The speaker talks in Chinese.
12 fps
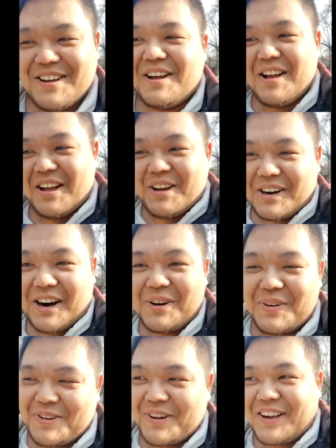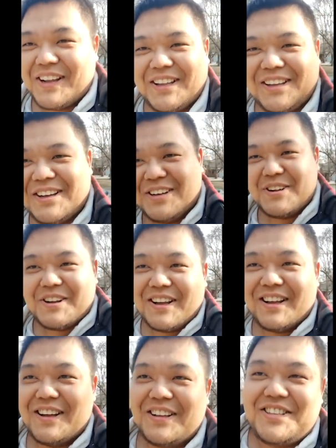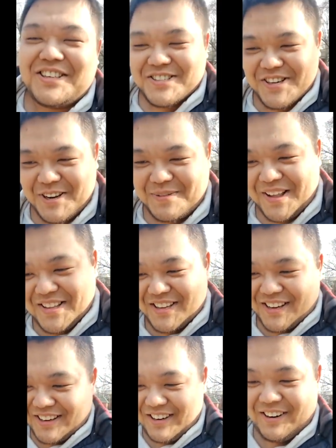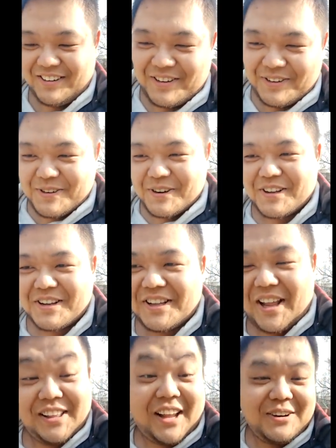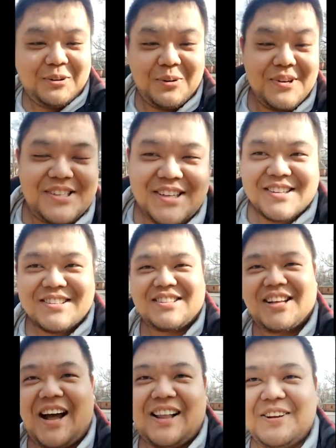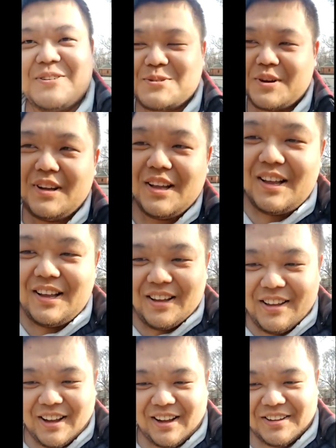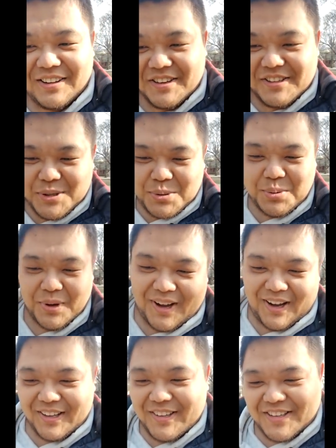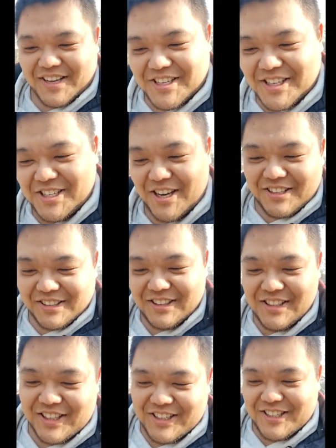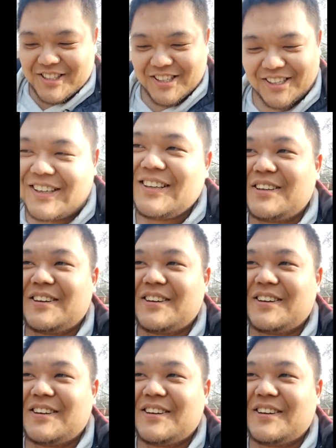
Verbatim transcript: ”然后我就和他呃请教了半天，然后他就他他的逻辑很自洽，他就说：“啊，那个医学啊，也是上帝赐给世界的，